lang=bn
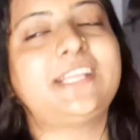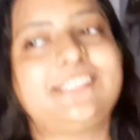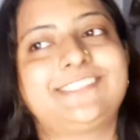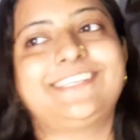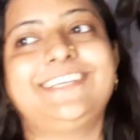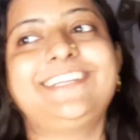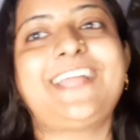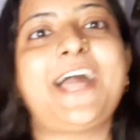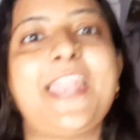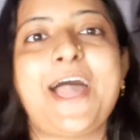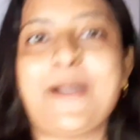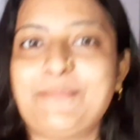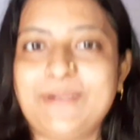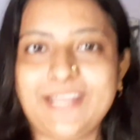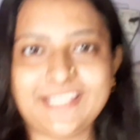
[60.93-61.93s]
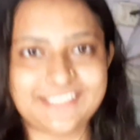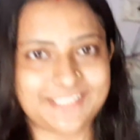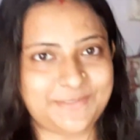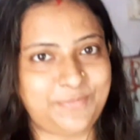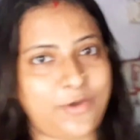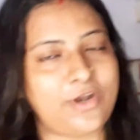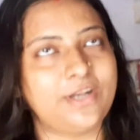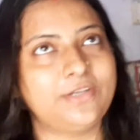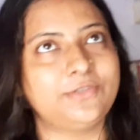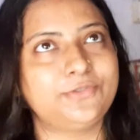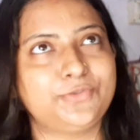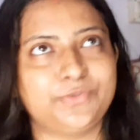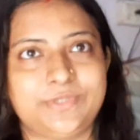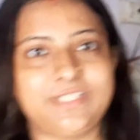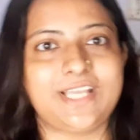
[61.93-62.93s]
আজকের আর আমার আজকের পড়ানো
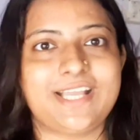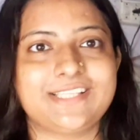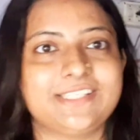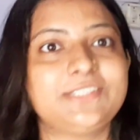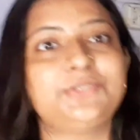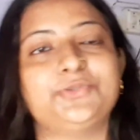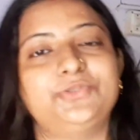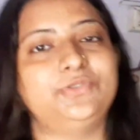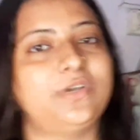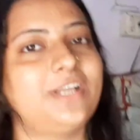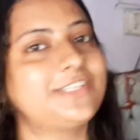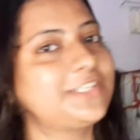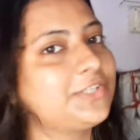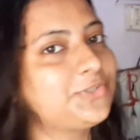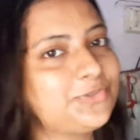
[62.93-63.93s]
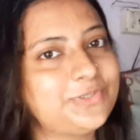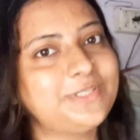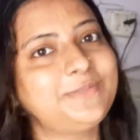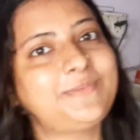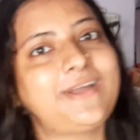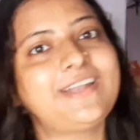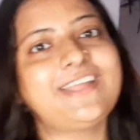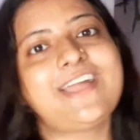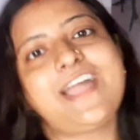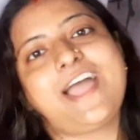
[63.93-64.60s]
ছুটি আছে যদিও আজকে শনিবার